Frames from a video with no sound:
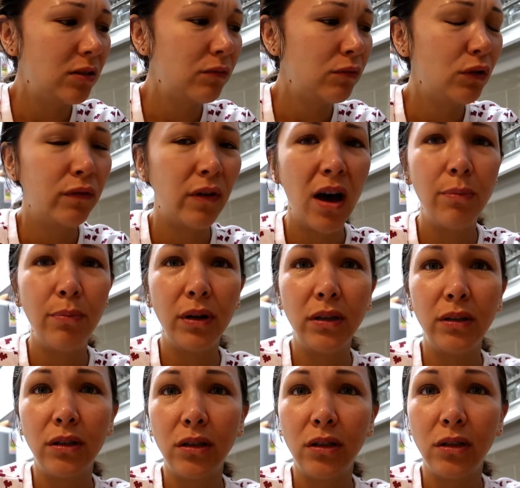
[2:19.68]
всего два
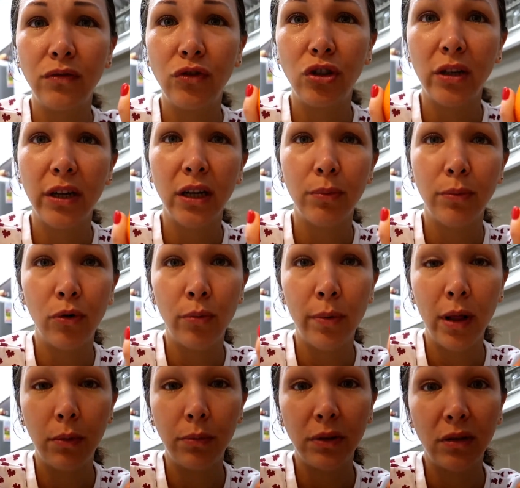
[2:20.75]
апельсина. Вчера я их
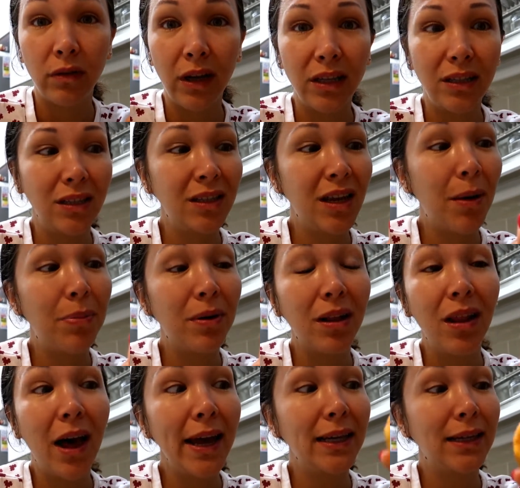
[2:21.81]
покупала, представляете, я
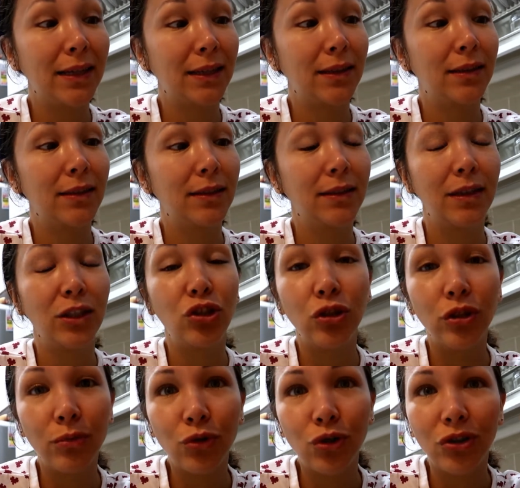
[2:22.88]
брала их с
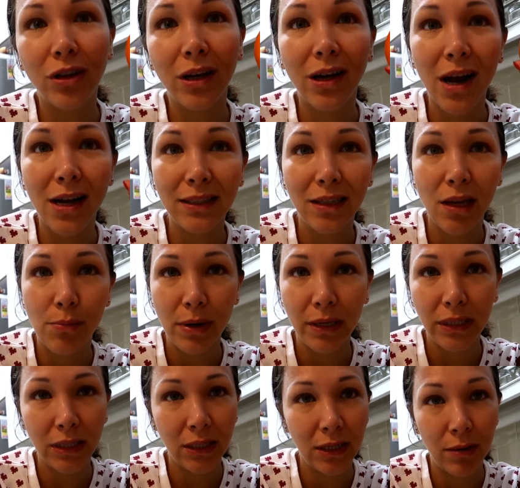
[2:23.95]
расчетом, что это красные
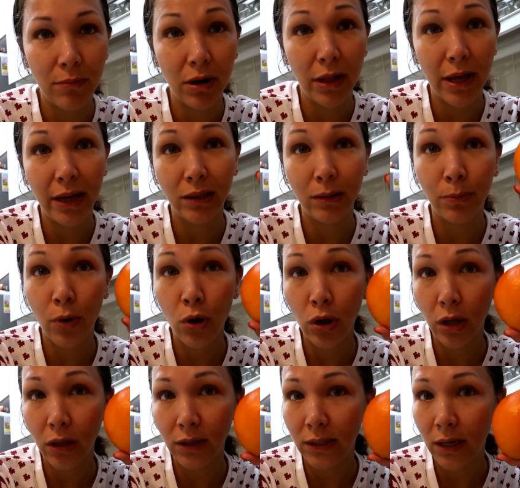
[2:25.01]
апельсины. Я брала их с
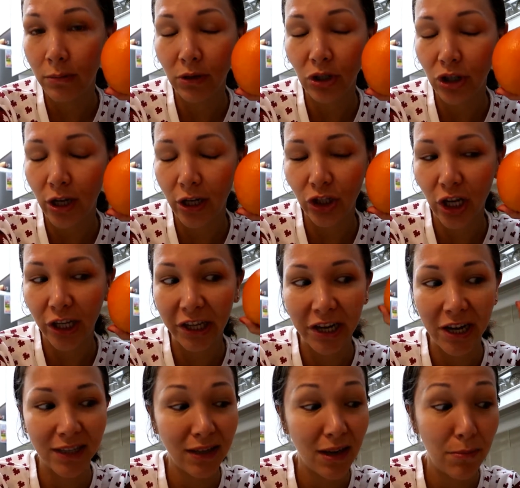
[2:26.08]
полок, где обычно лежат
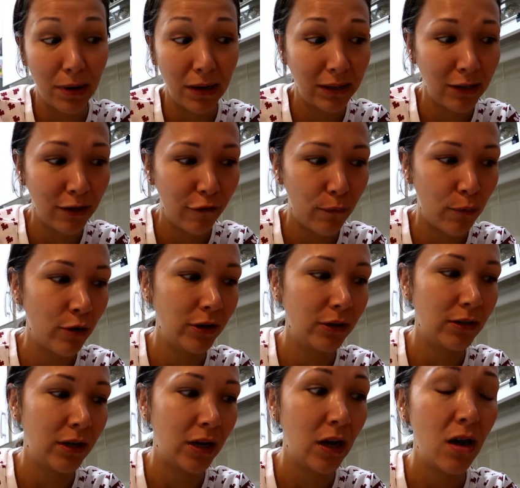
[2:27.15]
красные апельсины в
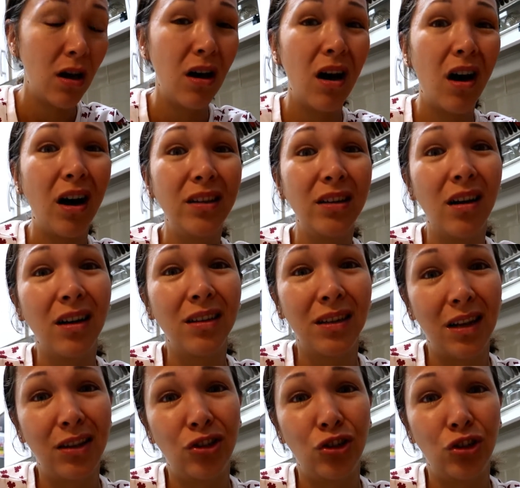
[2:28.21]
полицере. Они
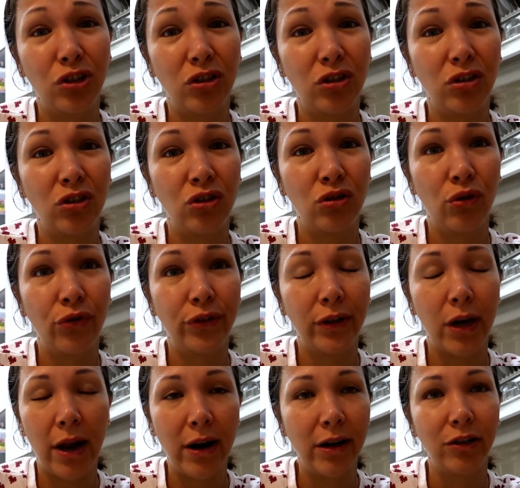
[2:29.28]
оказались желтые,
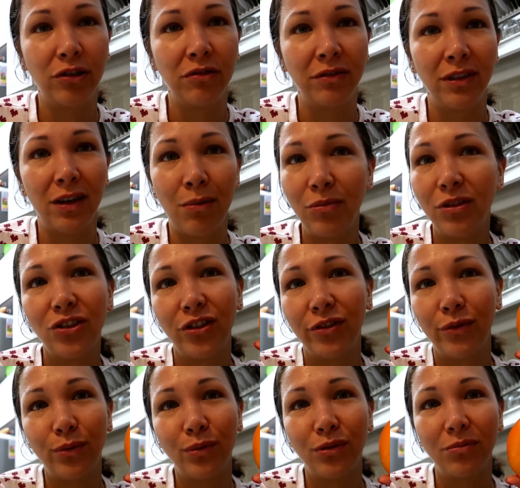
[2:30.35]
оранжевые, обычные,
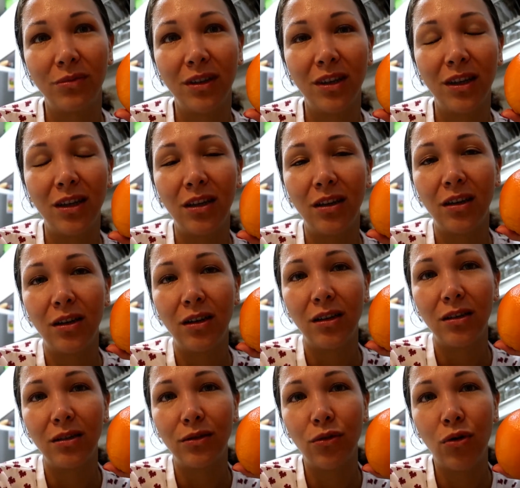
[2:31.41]
в общем.
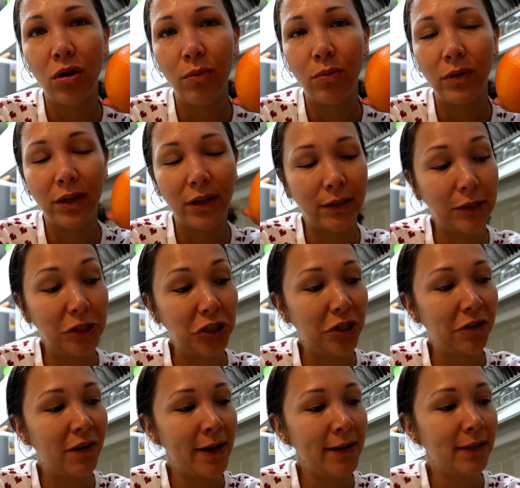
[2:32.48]
Сколько было
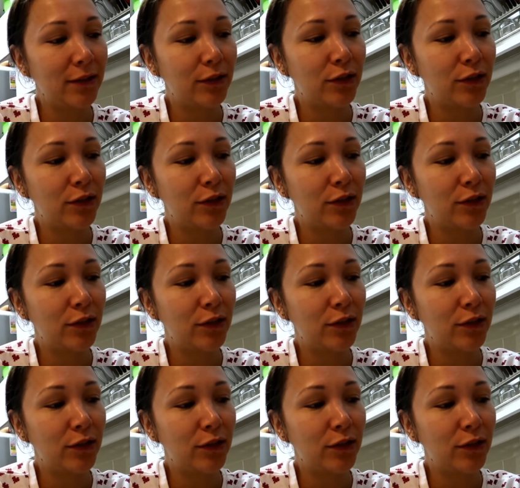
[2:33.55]
разочарований и